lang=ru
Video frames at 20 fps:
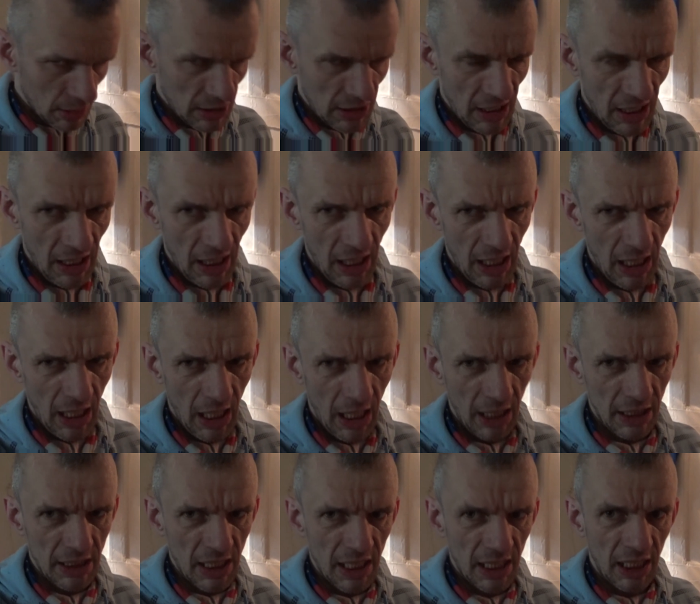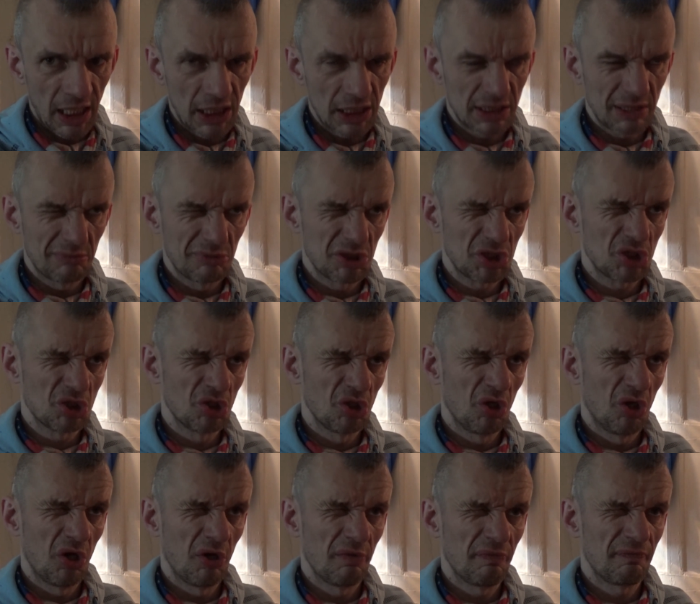Да, какая там
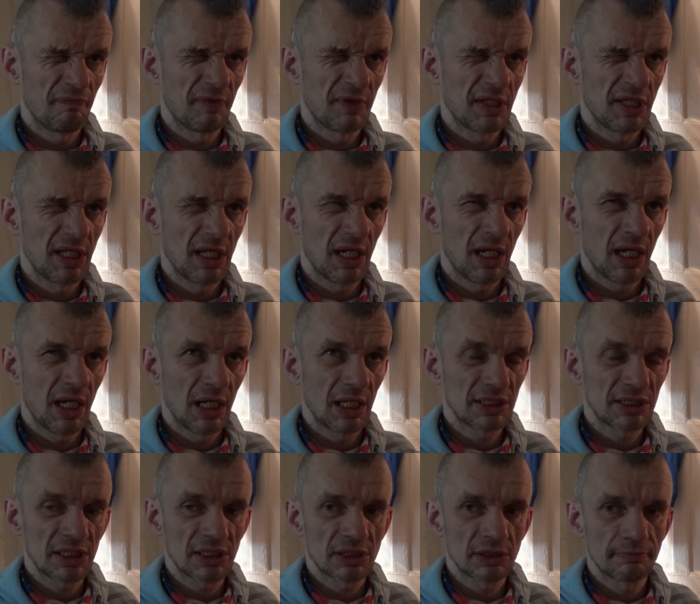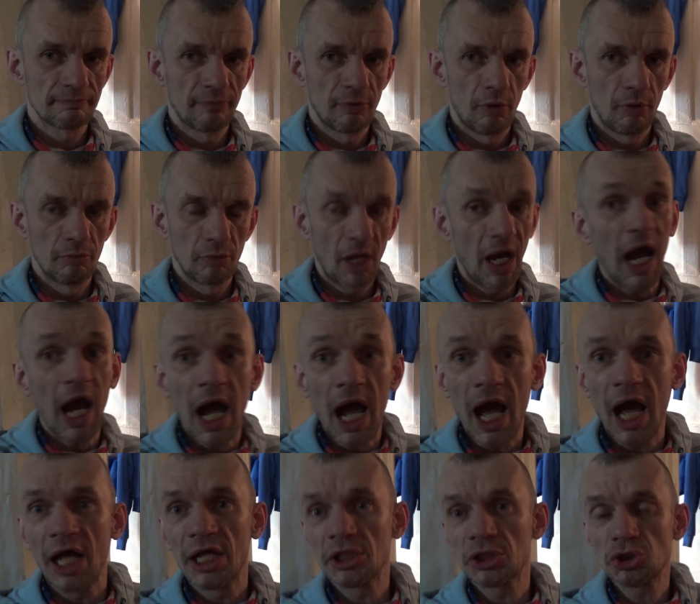еще фигня, сейчас вспомню.
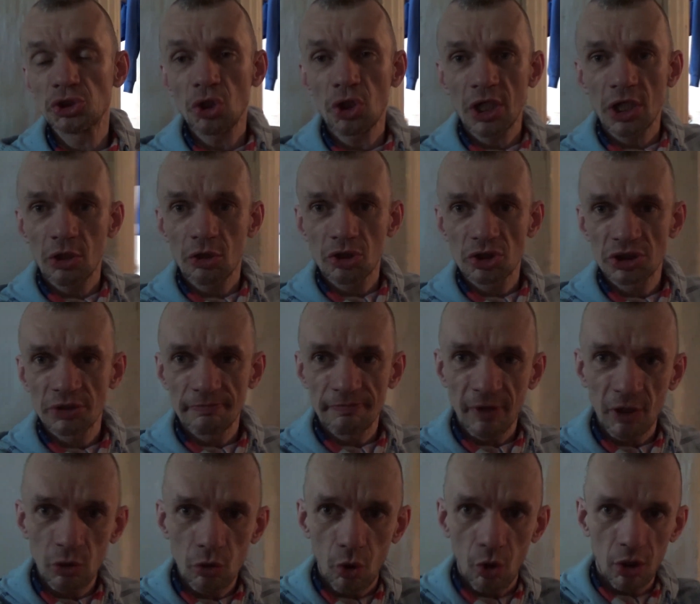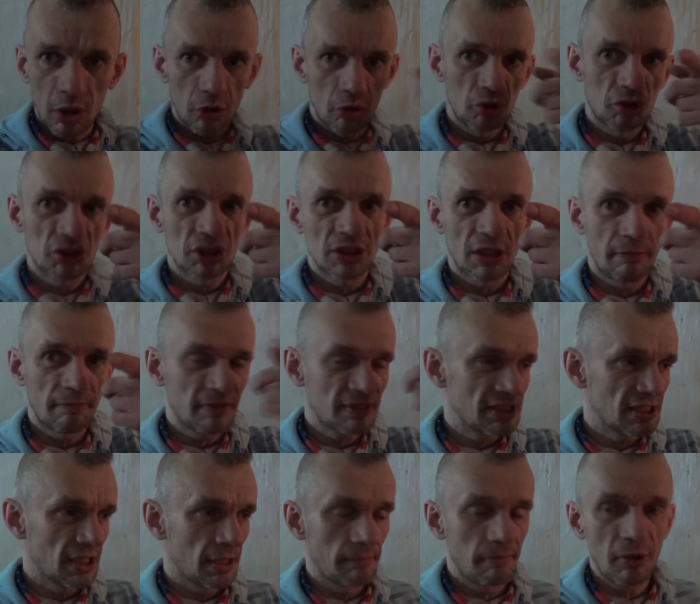А, еще, короче, прикол, короче, это
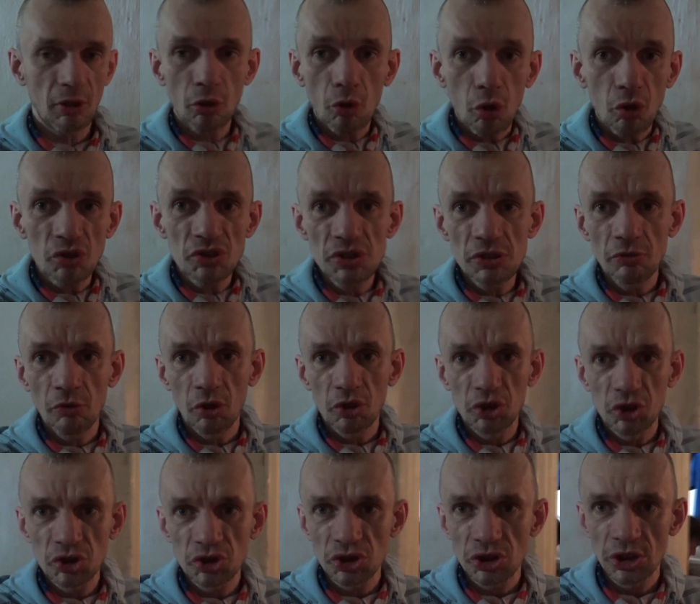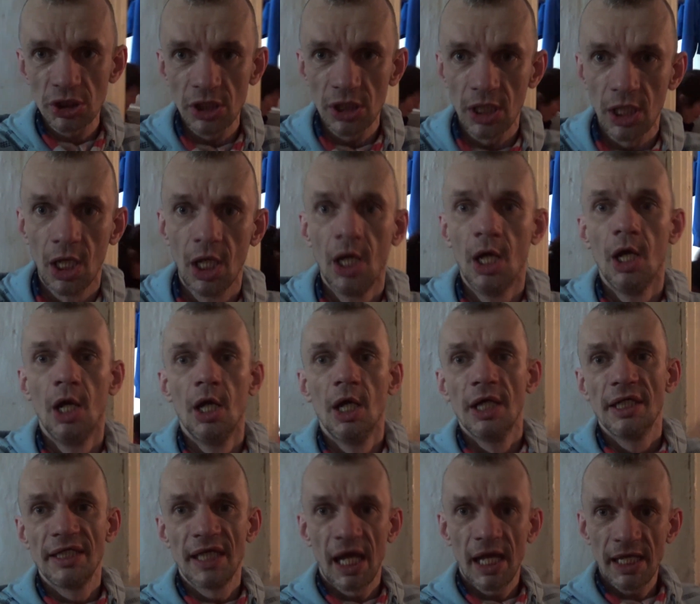последний прикол сегодняшний.
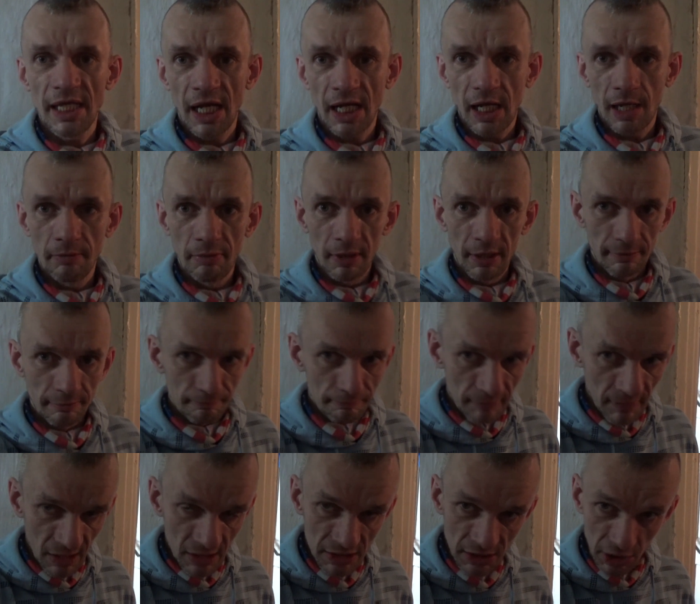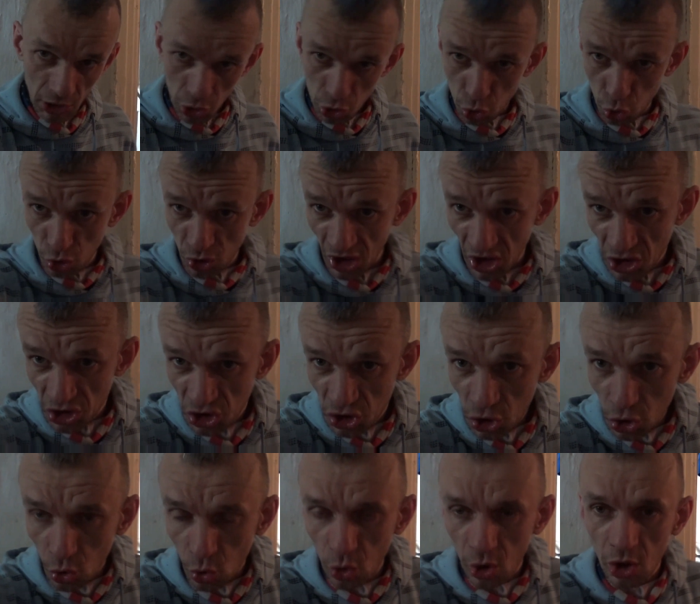Я якобы закажу
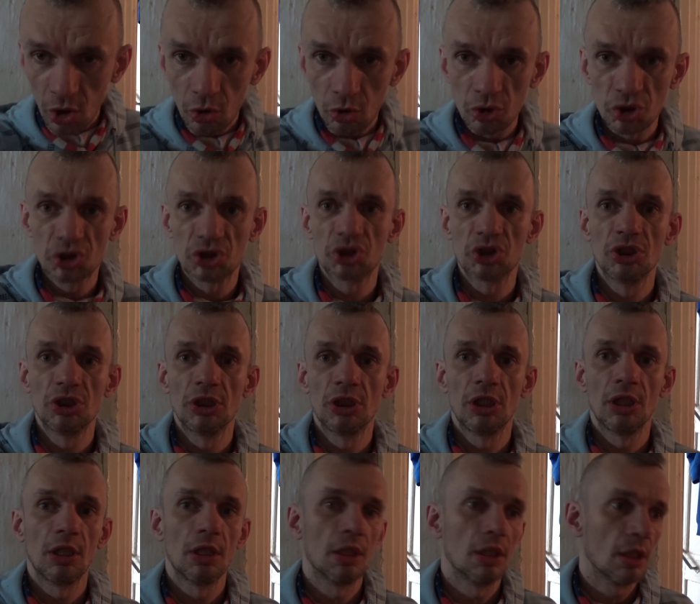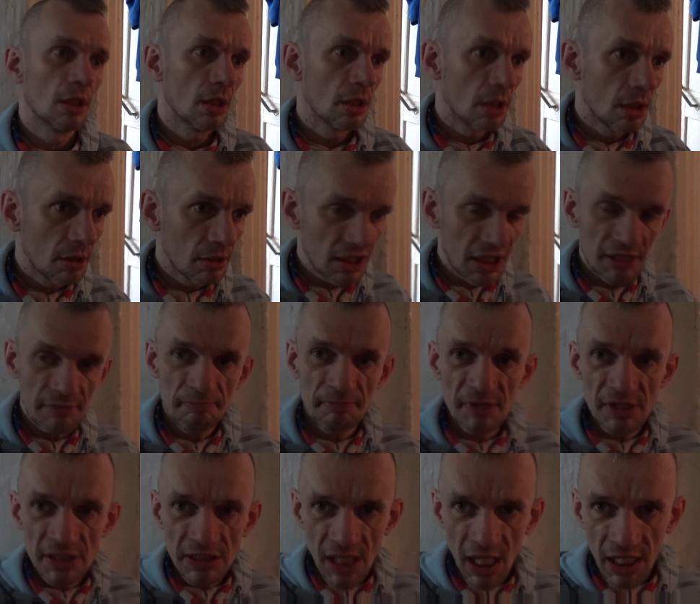таджику, короче,
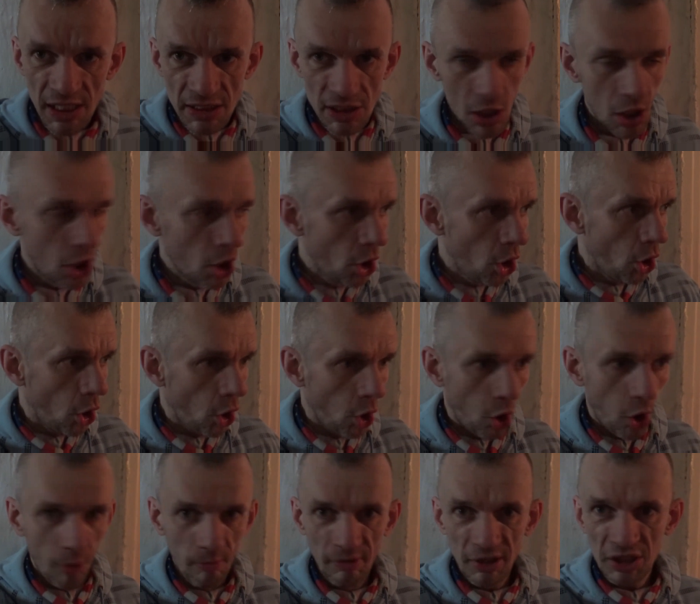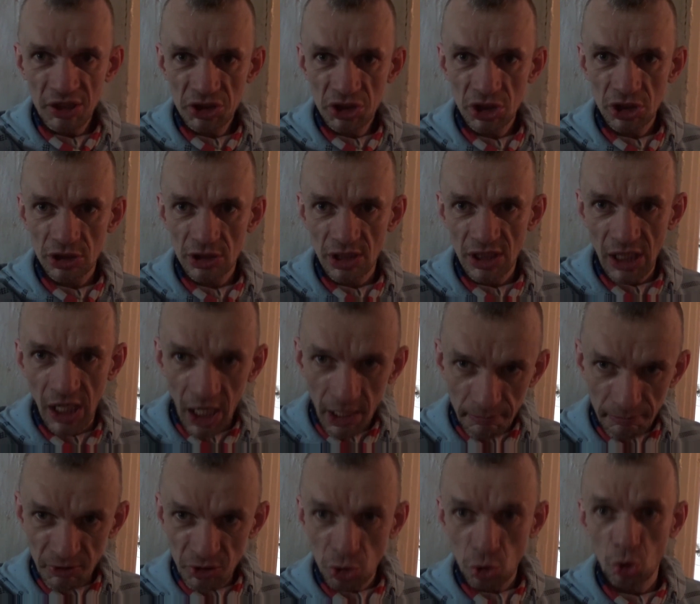расписался. Он мне говорит,
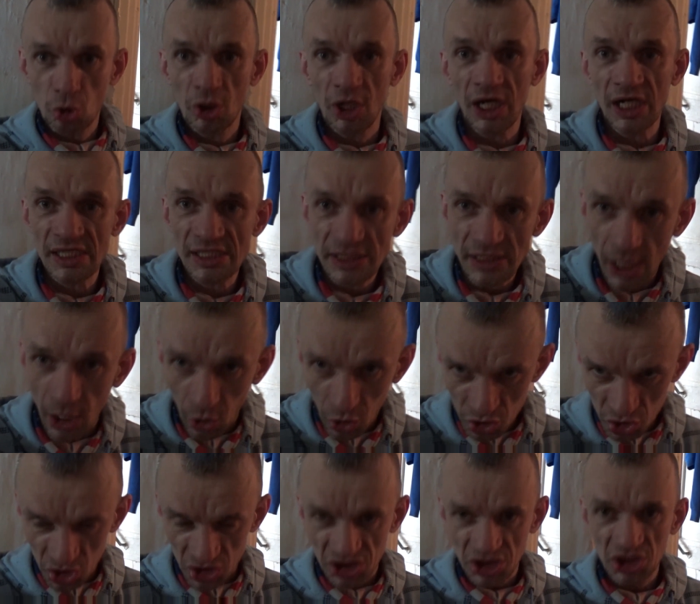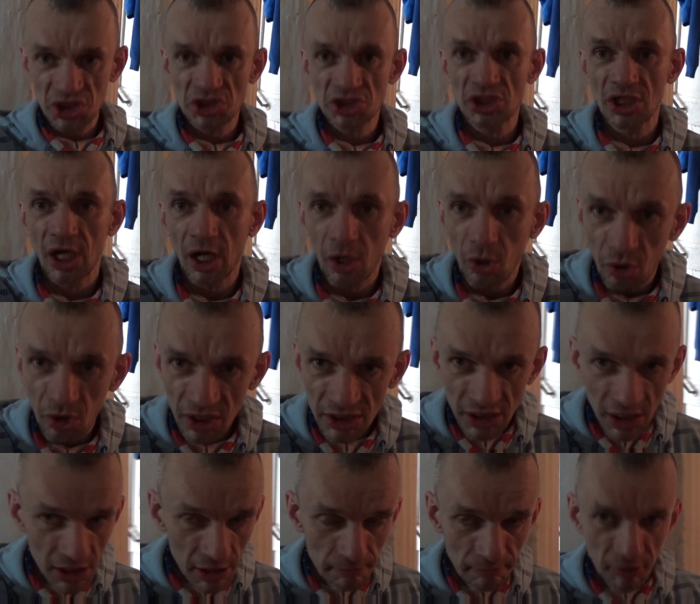как петуха оставишь, слышь нахуй,
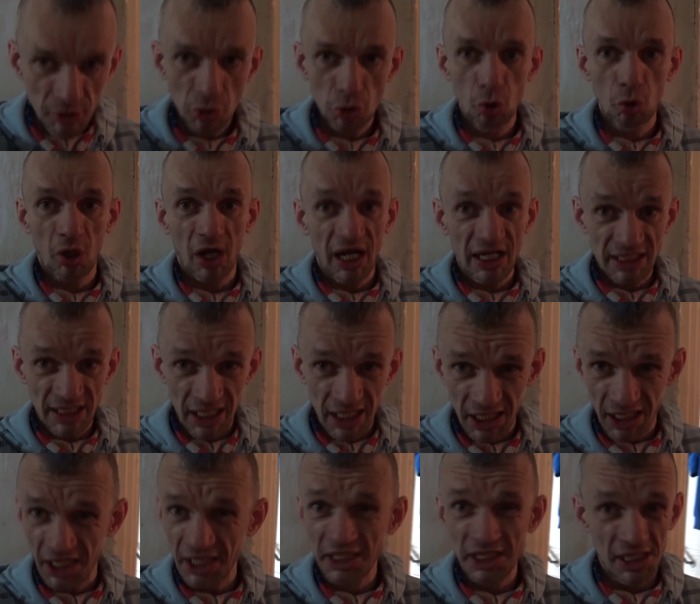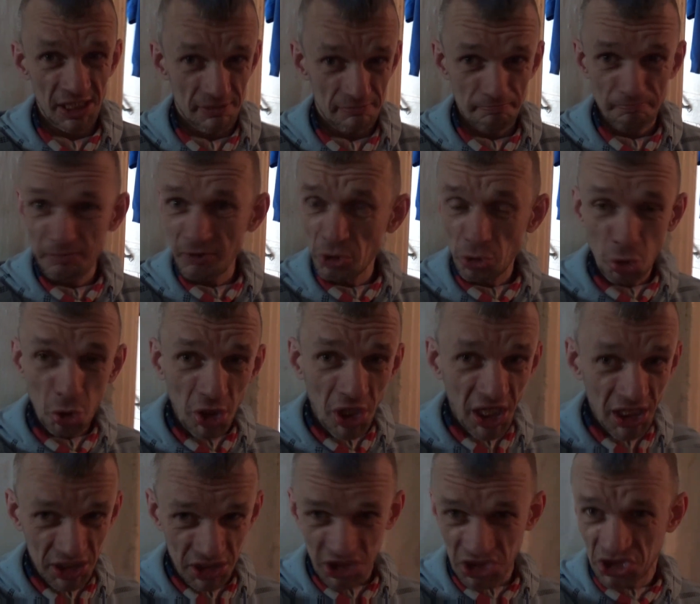это не петух, это ирокез.
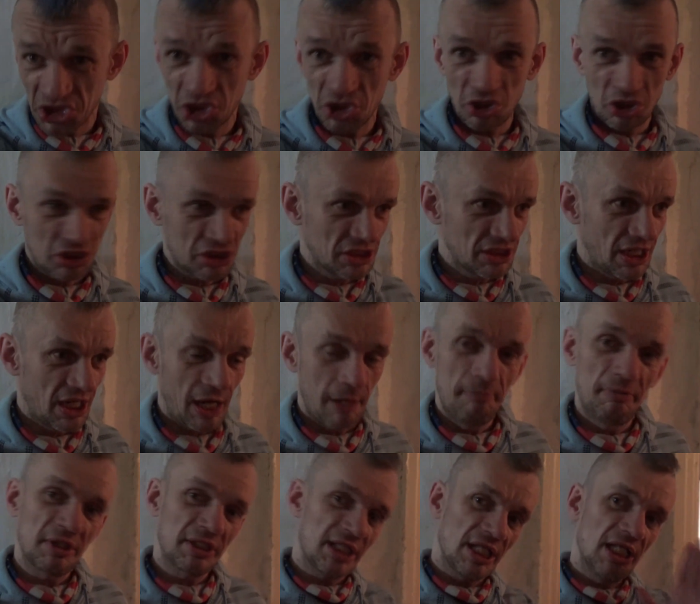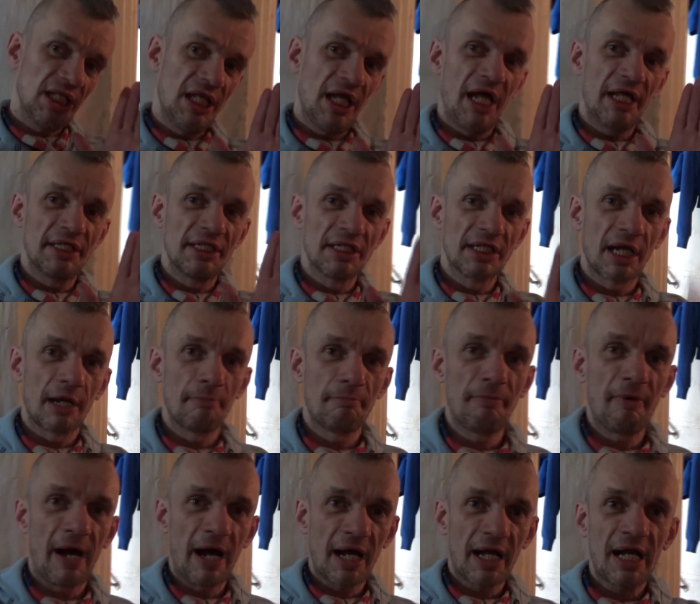Петуха ты жрешь на обед. Ладненько,
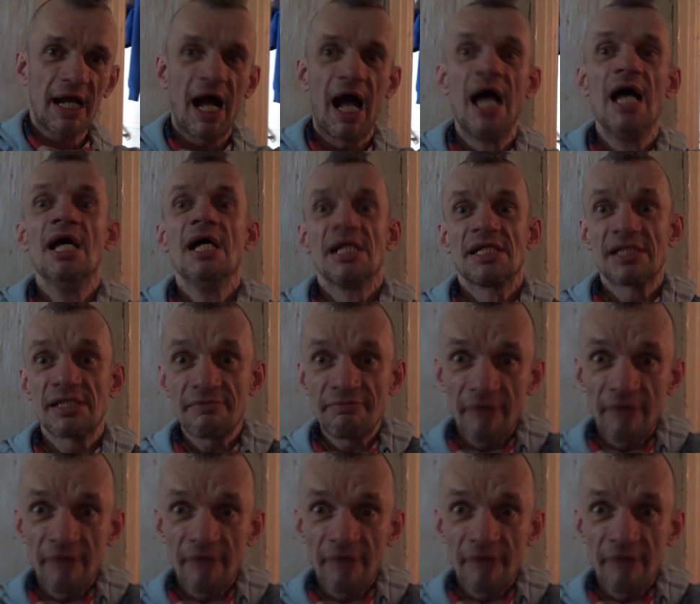пока. С